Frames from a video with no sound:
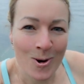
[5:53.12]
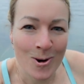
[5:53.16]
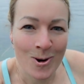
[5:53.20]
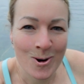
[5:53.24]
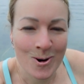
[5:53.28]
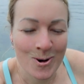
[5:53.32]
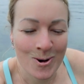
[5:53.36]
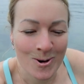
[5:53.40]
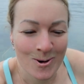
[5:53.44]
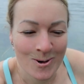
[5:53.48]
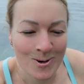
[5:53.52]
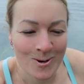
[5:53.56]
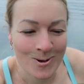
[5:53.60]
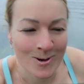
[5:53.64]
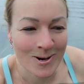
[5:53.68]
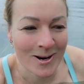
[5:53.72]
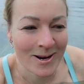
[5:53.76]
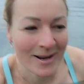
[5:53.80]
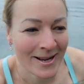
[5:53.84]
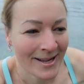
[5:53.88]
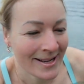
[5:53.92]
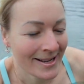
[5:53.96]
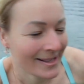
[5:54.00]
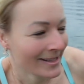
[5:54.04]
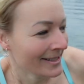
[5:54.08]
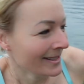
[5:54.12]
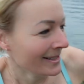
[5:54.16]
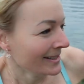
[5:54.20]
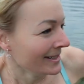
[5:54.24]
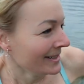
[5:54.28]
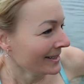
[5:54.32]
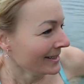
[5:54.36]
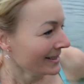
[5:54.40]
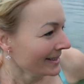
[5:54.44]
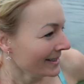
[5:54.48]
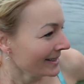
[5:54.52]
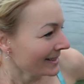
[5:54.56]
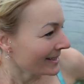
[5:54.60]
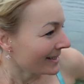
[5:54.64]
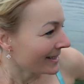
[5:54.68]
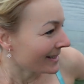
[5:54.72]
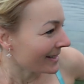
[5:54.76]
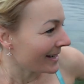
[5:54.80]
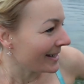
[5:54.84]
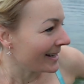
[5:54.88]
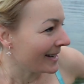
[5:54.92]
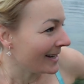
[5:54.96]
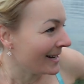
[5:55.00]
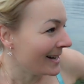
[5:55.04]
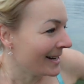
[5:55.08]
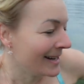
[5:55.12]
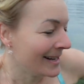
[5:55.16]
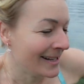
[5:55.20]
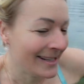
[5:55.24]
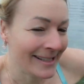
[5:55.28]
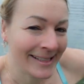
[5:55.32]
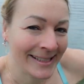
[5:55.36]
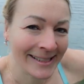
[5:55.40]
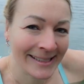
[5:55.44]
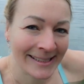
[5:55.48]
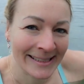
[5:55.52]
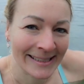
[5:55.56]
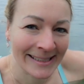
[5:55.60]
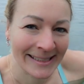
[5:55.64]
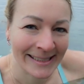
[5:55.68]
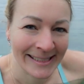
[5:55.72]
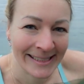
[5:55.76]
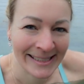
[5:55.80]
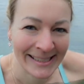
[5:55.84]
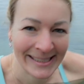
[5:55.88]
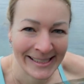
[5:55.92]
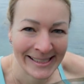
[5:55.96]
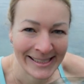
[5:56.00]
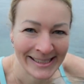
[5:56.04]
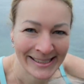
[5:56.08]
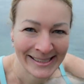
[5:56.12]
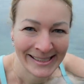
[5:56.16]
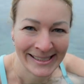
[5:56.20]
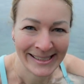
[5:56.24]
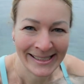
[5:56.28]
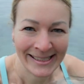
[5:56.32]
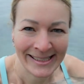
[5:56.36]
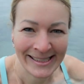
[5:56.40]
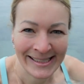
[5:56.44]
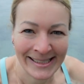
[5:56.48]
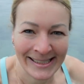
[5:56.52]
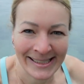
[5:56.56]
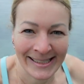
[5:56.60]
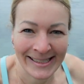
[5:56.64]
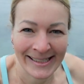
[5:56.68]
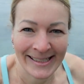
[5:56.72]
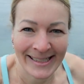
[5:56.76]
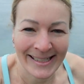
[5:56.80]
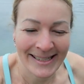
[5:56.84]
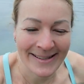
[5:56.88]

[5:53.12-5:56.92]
also ich kann nur sagen, wenn man gesund ist, ist das absolut machbar.